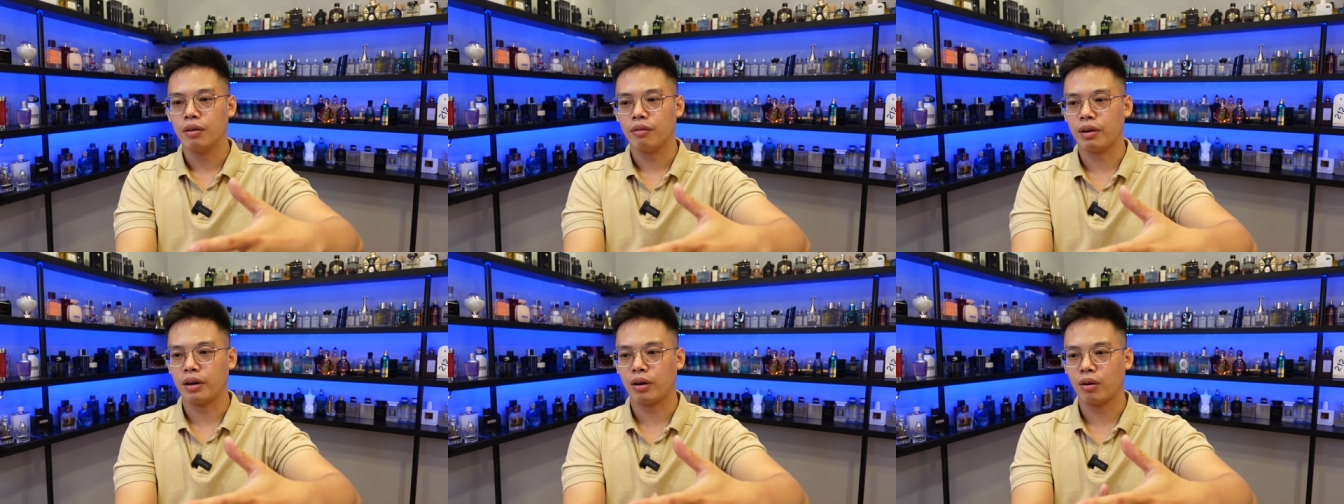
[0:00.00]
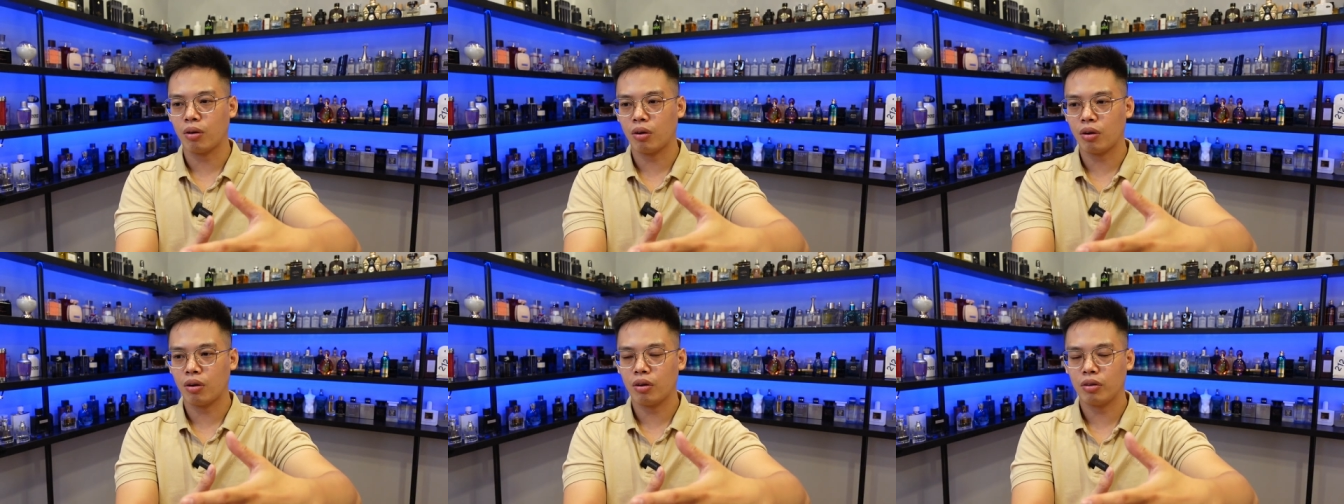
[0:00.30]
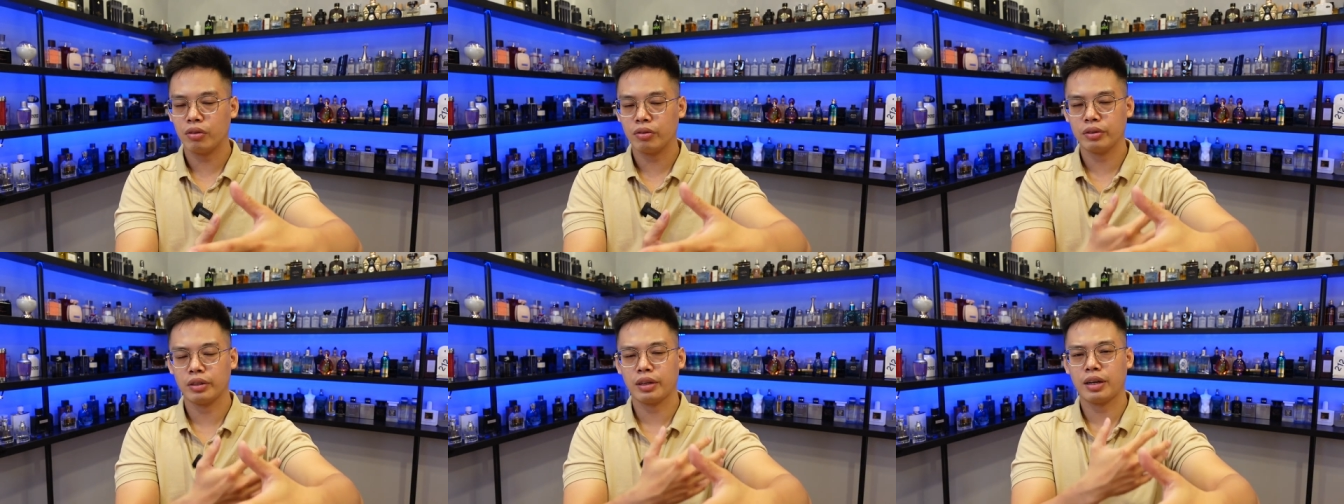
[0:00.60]
và
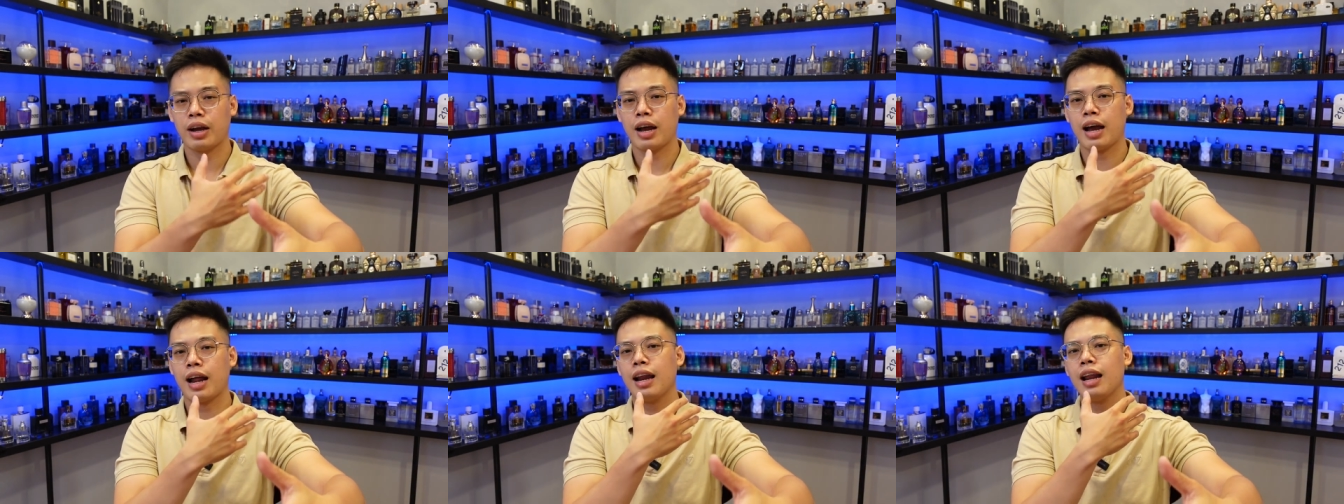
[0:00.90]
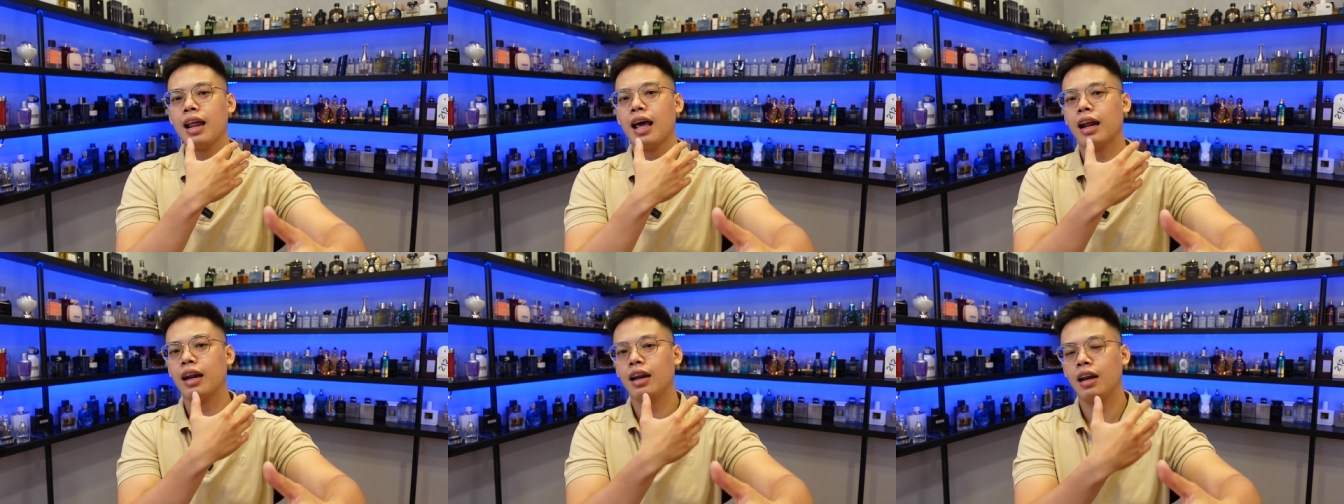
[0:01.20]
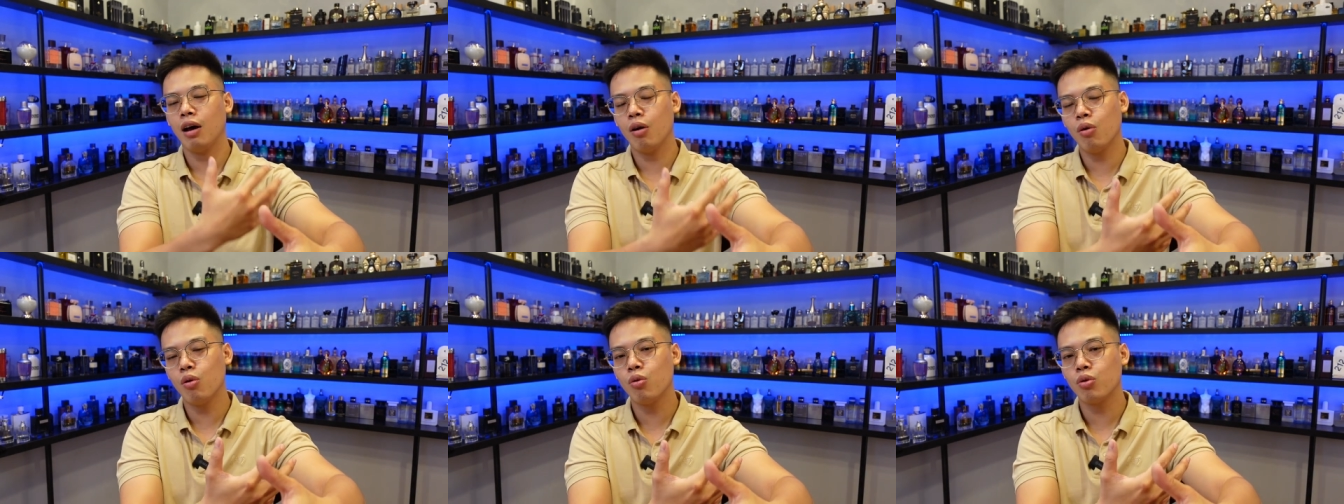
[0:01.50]
nó khá là
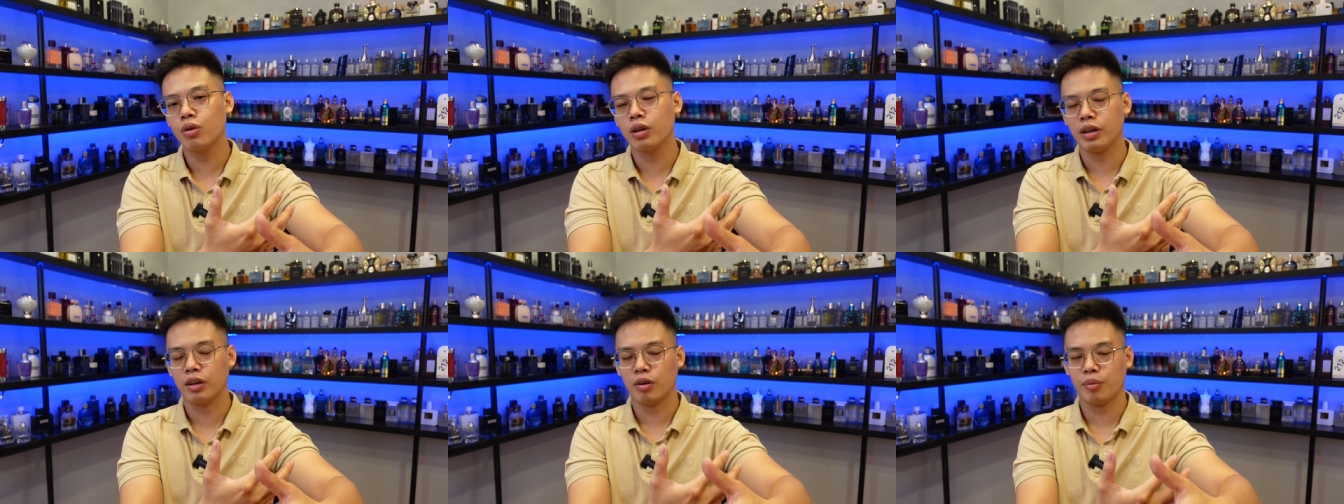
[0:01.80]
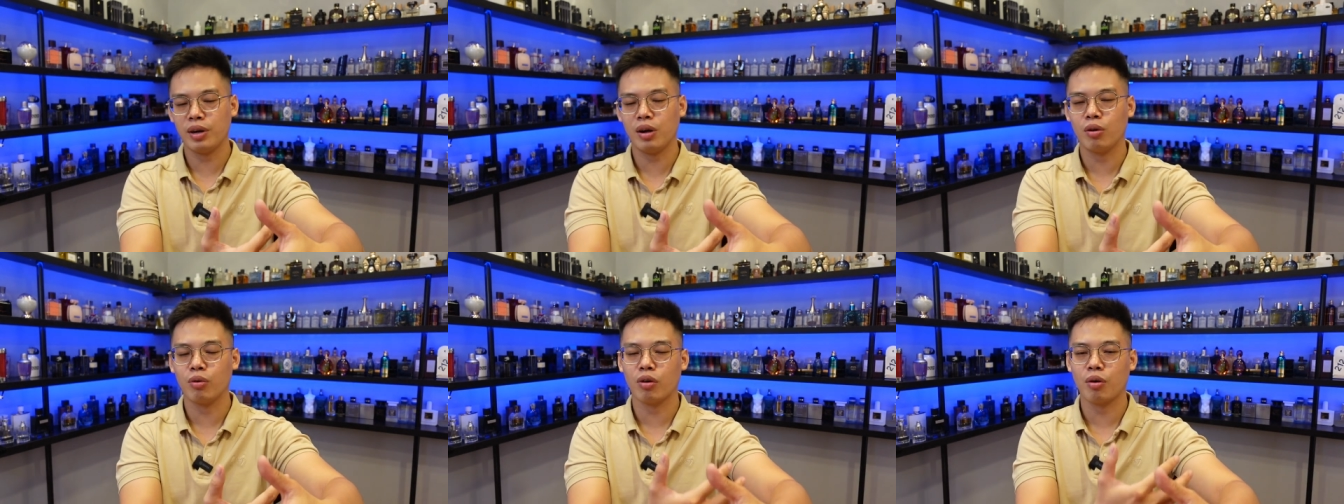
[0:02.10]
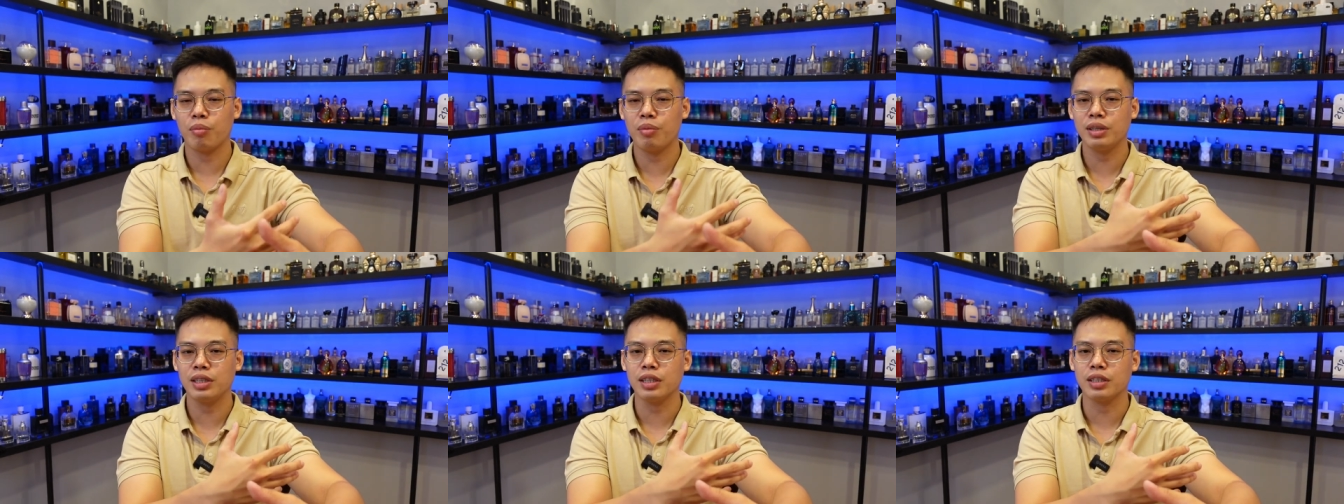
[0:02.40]
lâu thì nó bắt đầu
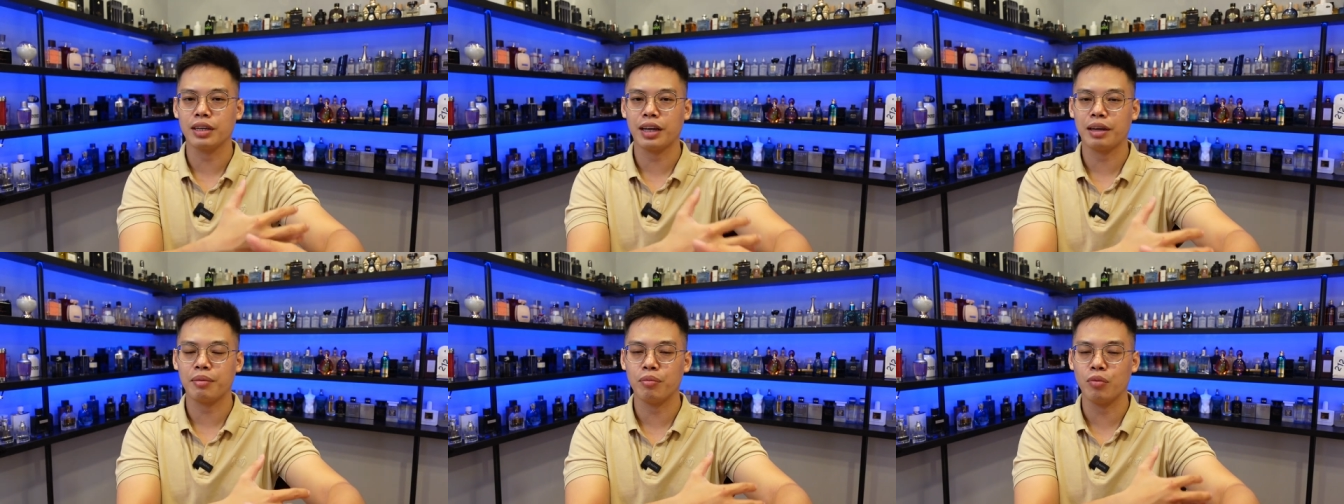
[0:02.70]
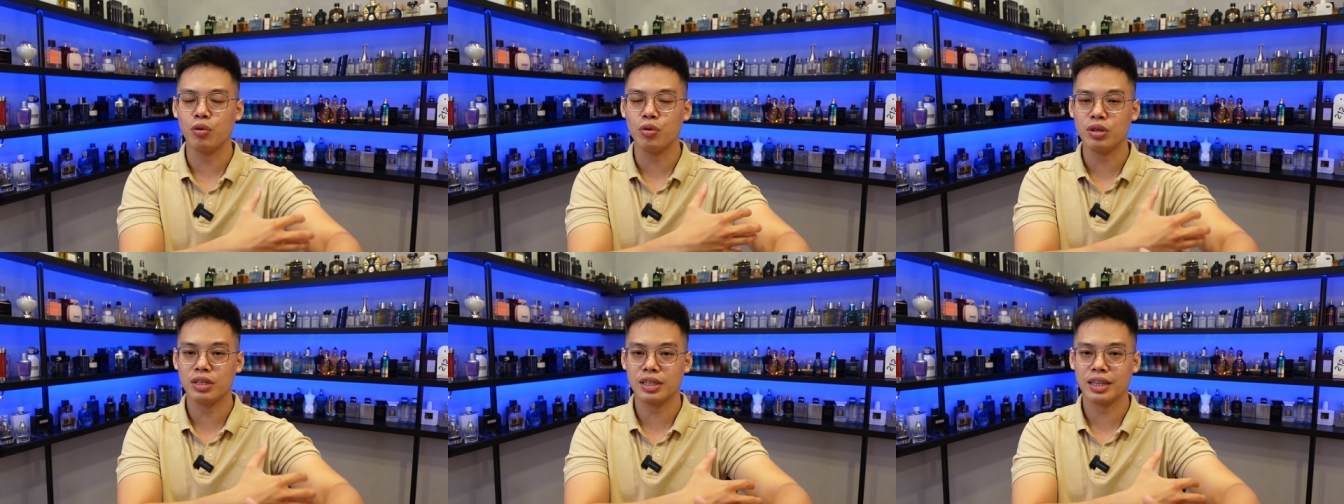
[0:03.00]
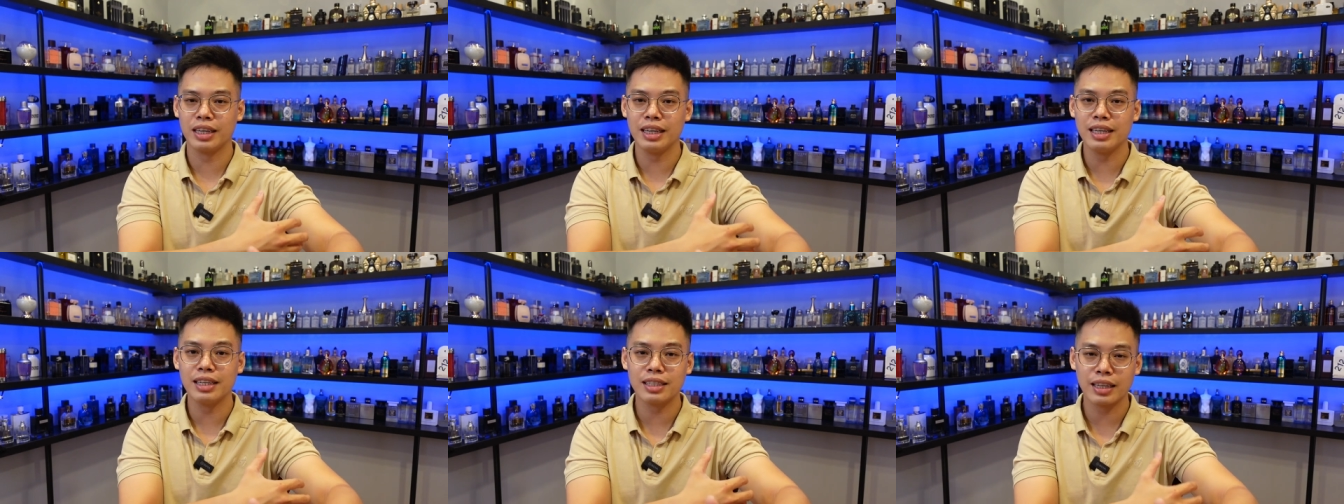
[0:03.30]
nó mới trở thành mùi
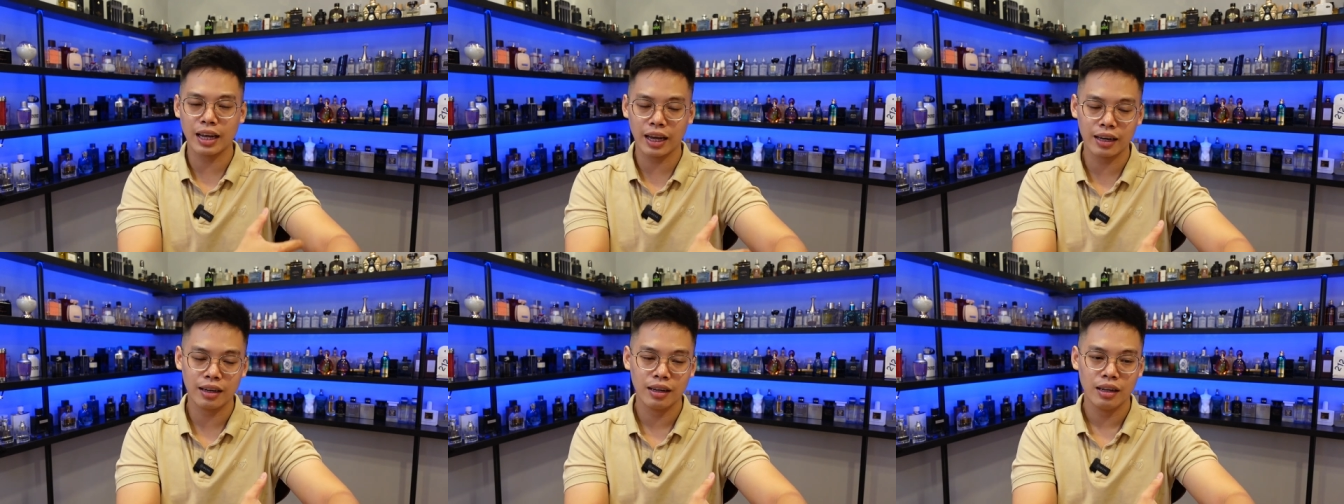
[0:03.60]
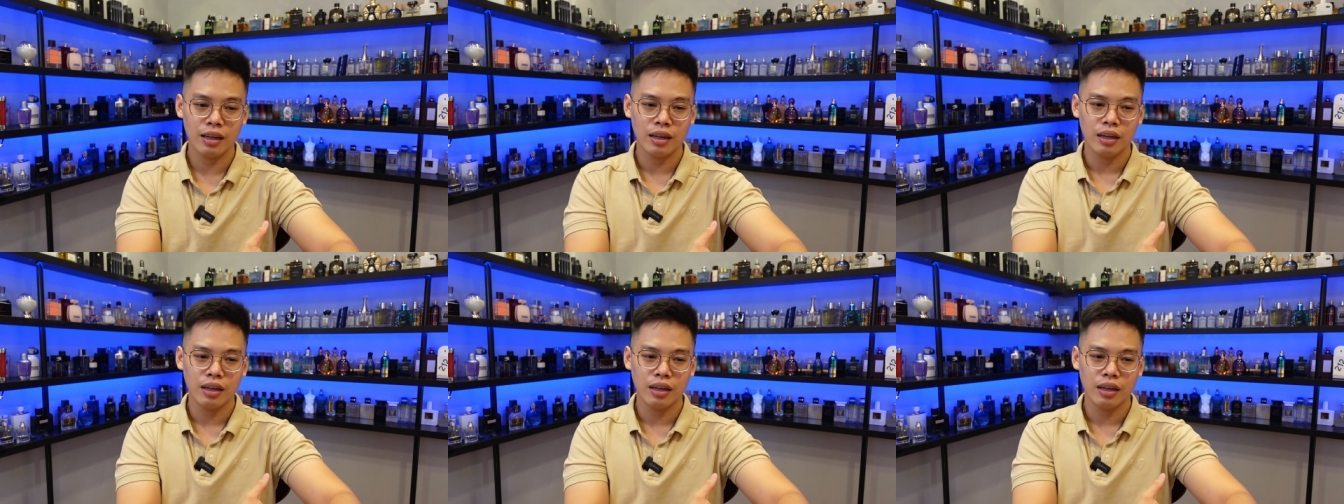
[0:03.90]
skin sen